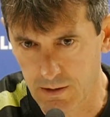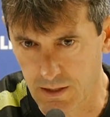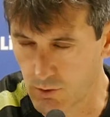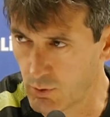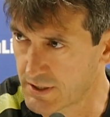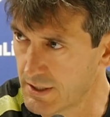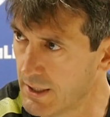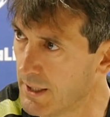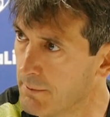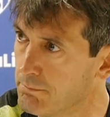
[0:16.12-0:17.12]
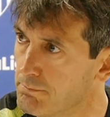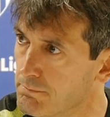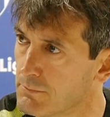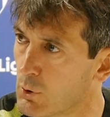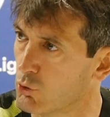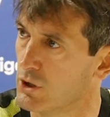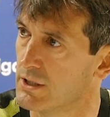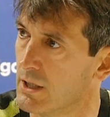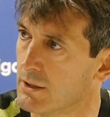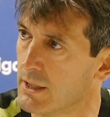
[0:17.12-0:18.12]
siendo así de
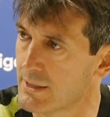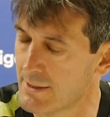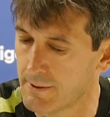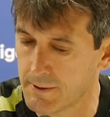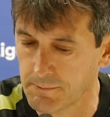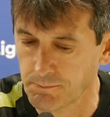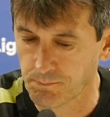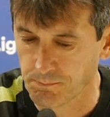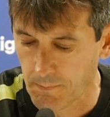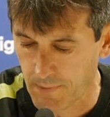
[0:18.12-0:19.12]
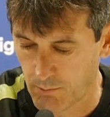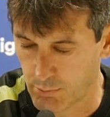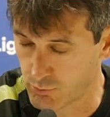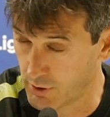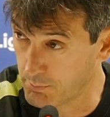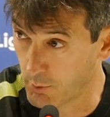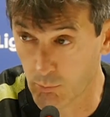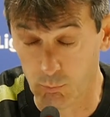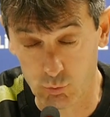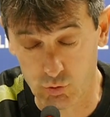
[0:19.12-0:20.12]
consistentes. Pero es un equipo
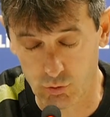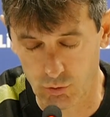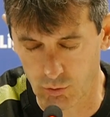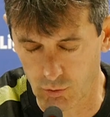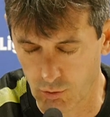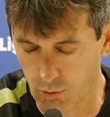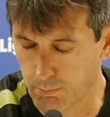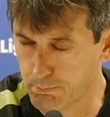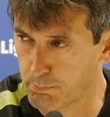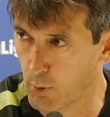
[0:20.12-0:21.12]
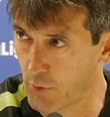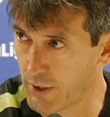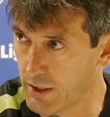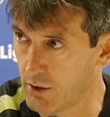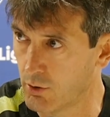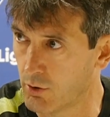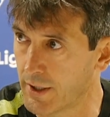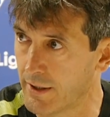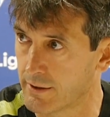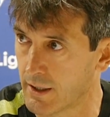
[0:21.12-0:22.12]
con mucho poderío
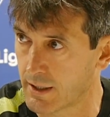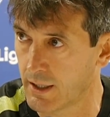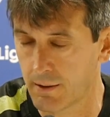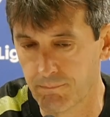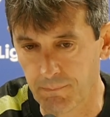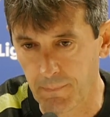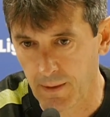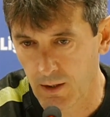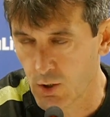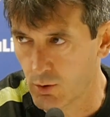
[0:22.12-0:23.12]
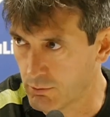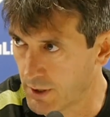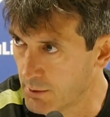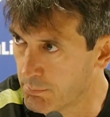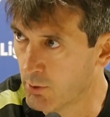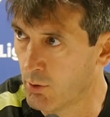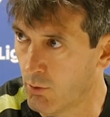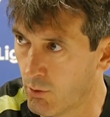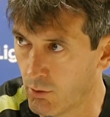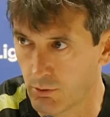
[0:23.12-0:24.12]
en ataque, un
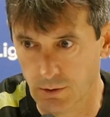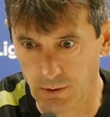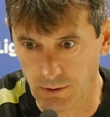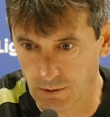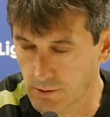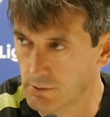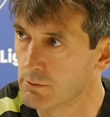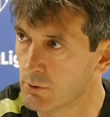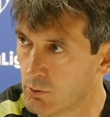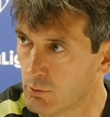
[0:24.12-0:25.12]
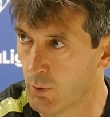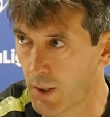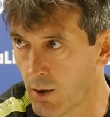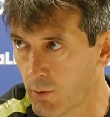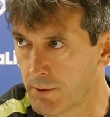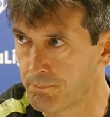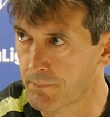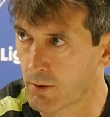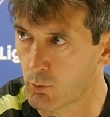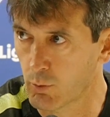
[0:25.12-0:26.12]
equipo, cuidado, ¿eh?
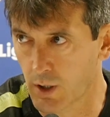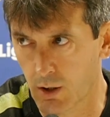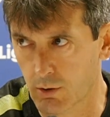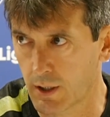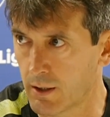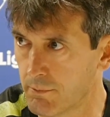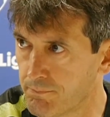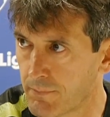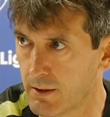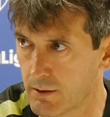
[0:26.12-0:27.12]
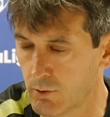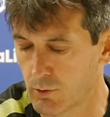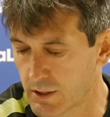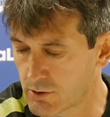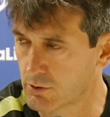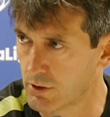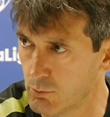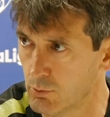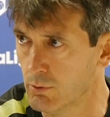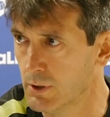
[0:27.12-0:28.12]
Un cuidado que eh, Lucas, José
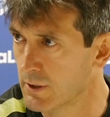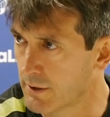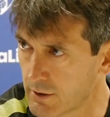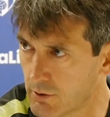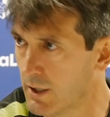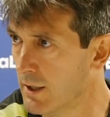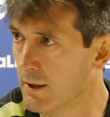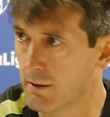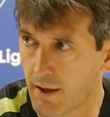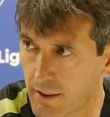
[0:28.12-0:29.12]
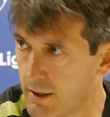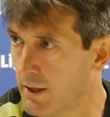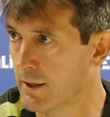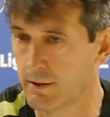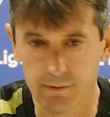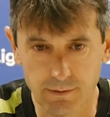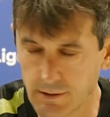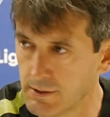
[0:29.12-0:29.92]
Lu, Rioja, Edgar, eh,